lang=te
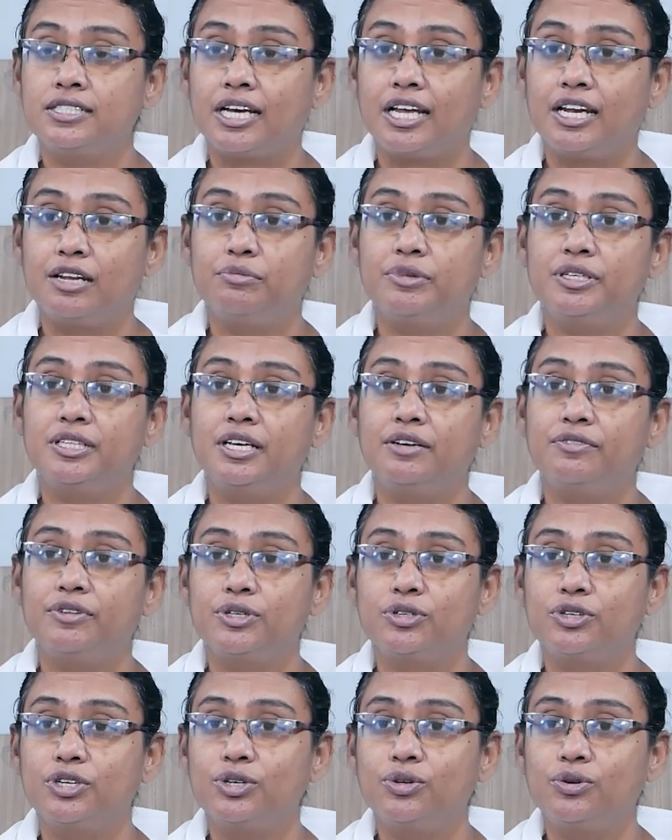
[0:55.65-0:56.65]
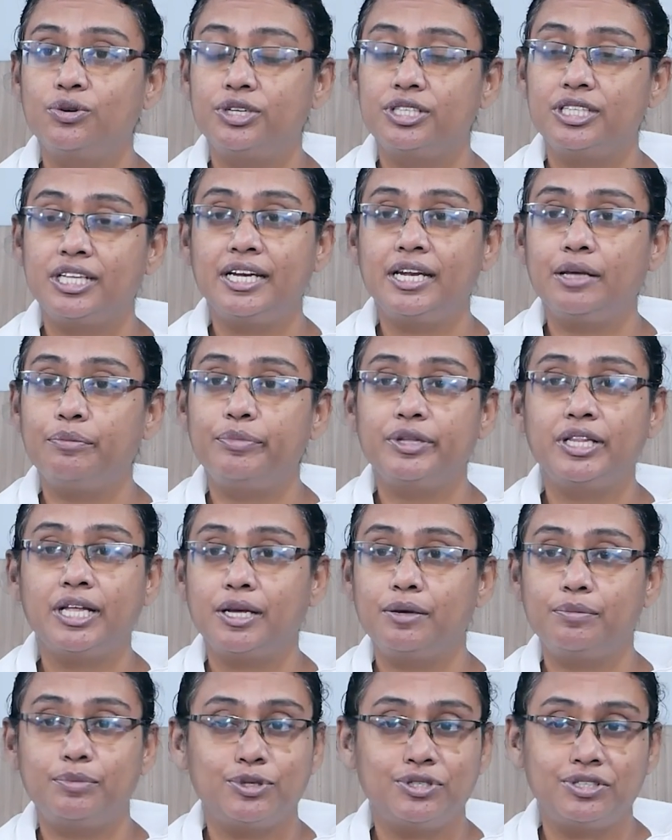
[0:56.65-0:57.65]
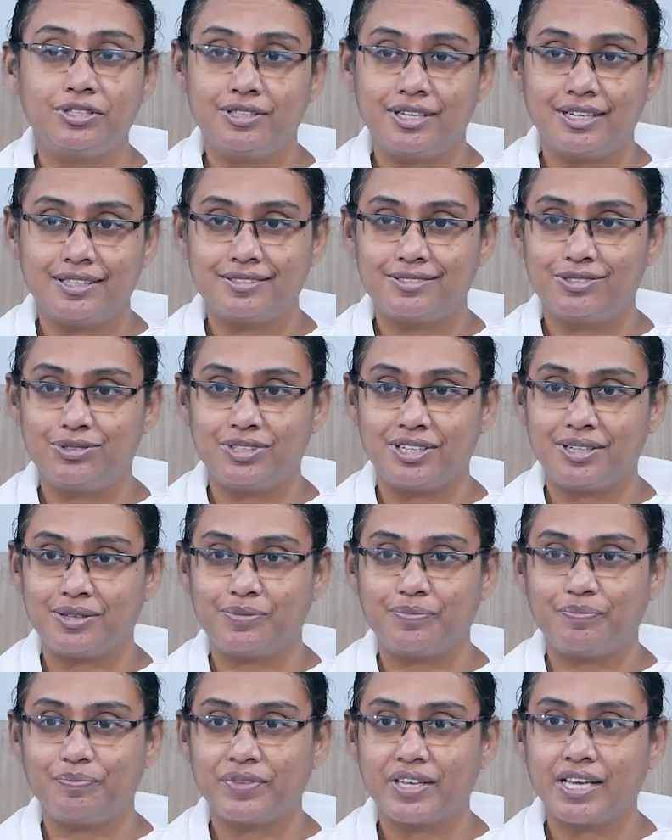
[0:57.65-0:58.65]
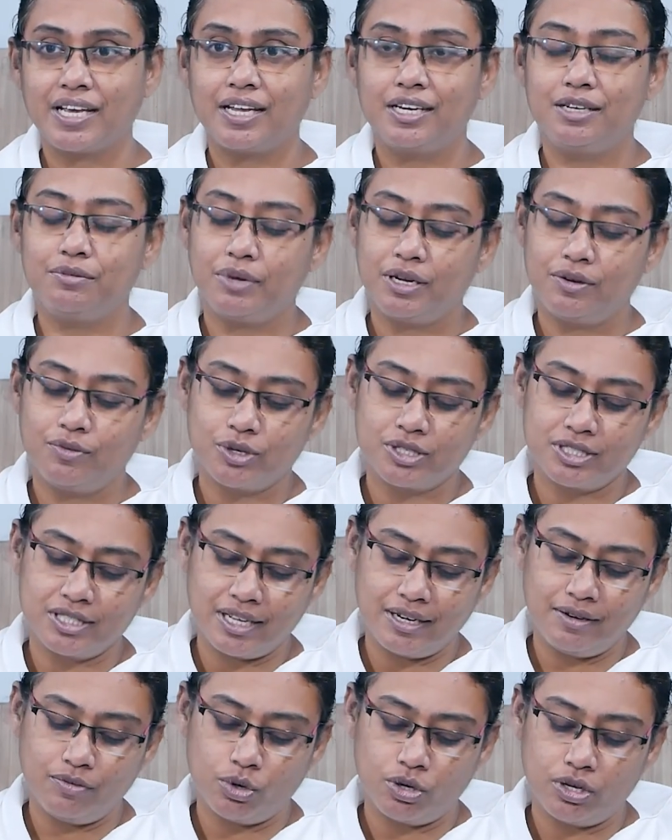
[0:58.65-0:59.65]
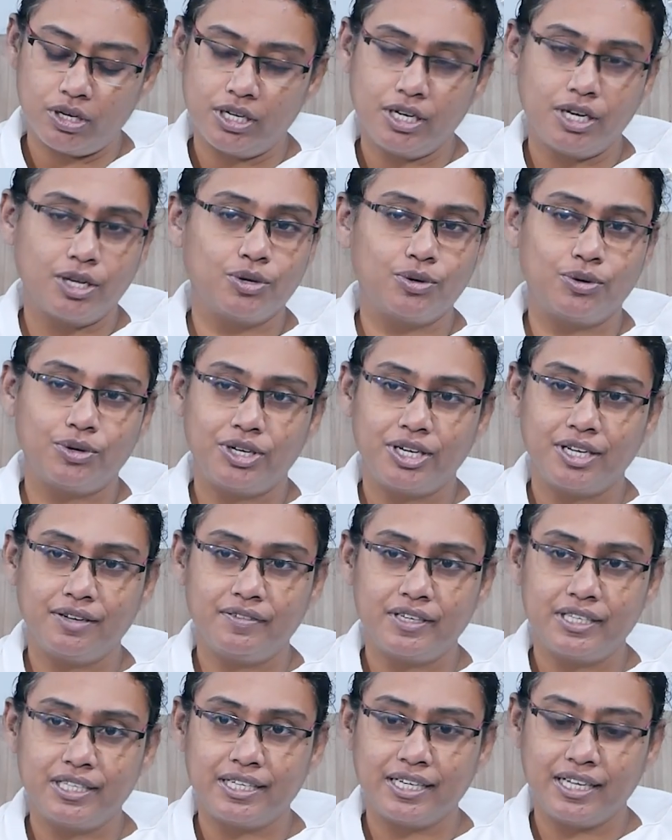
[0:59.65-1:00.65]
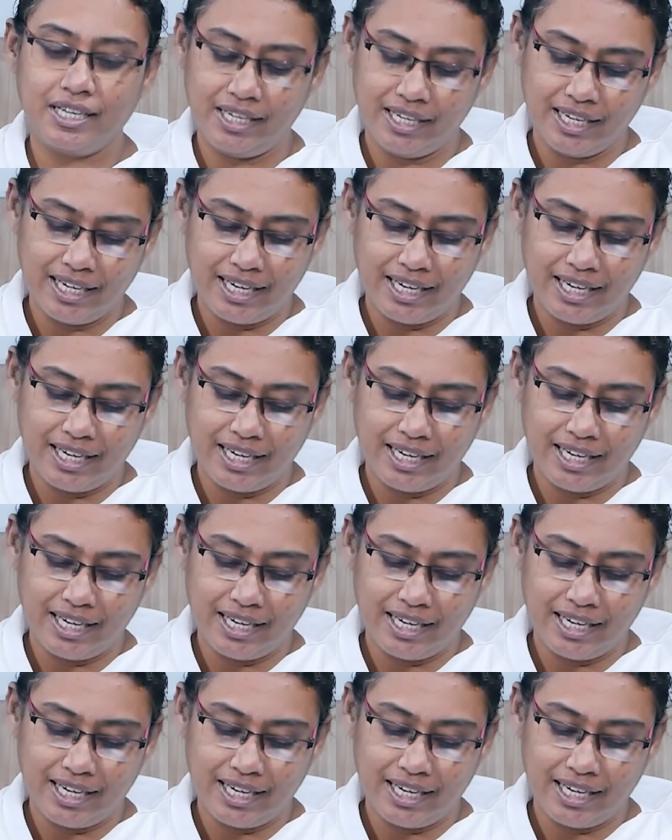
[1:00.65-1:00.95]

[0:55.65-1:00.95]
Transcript: చాలామంది ఏమనుకుంటారు కొడితే నొప్పి తగ్గిపోతుంది అనుకుంటారు కానీ మనం ఒకసారి ఒకళ్ళని ఇలా కొట్టామంటే